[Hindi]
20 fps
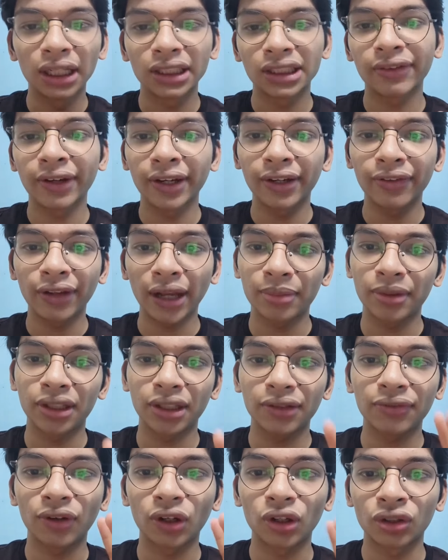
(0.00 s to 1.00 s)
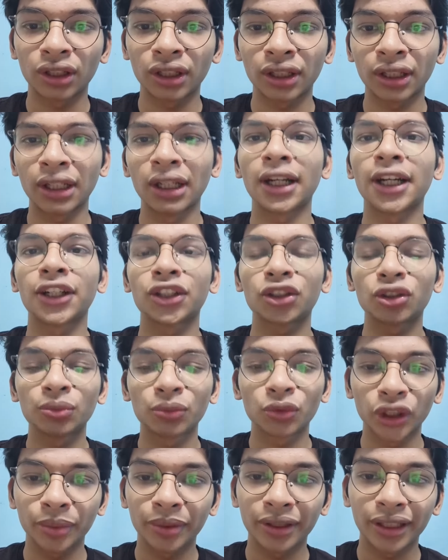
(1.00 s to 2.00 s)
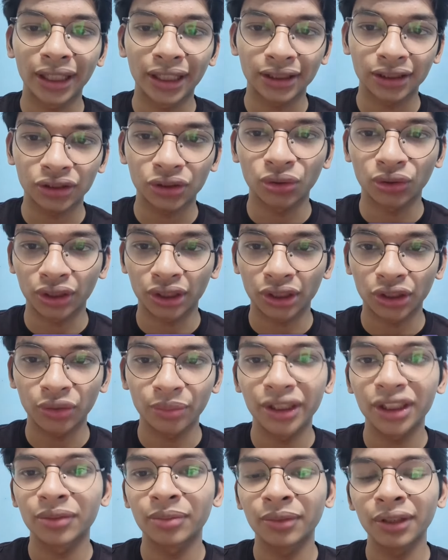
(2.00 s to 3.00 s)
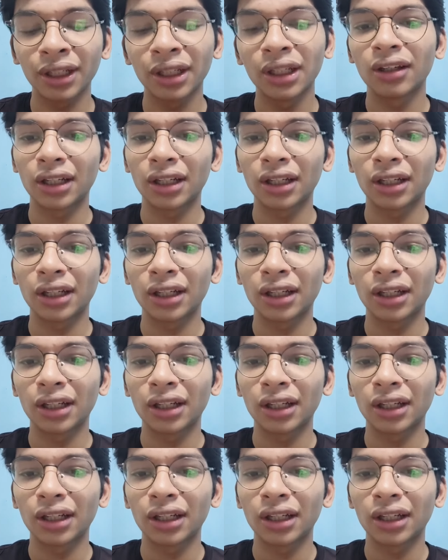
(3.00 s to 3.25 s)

सेवेंटी फाइव डे तक फॉलो करना है अगर तुम कोई भी टास्क छोड़ते हो बीच में